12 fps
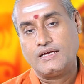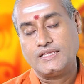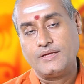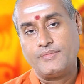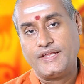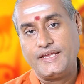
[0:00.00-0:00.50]

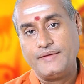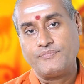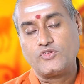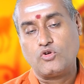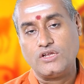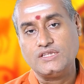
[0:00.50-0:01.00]
அதே மாதிரி
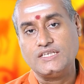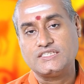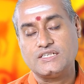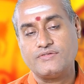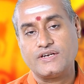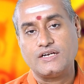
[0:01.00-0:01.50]
குழந்தை
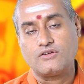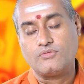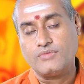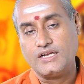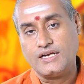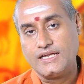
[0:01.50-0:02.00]
செல்வங்கள்
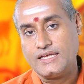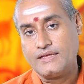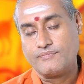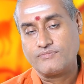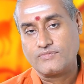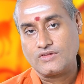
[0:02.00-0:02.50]
ரொம்ப
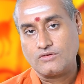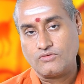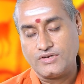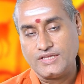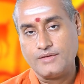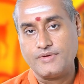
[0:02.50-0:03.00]
நாளாக
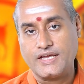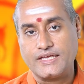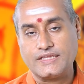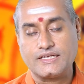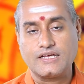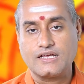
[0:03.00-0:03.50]
குழந்தை
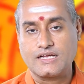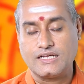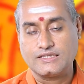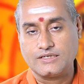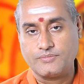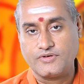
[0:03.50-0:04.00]
பாக்கியத்துக்காக
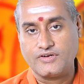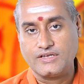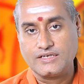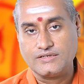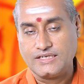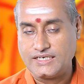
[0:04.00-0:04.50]

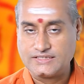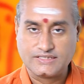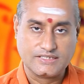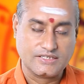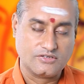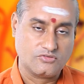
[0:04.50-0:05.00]
காத்திருப்பவர்களுக்கு நல்ல
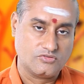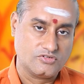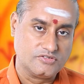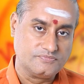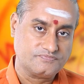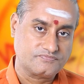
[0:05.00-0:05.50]
செய்திகள் உண்டு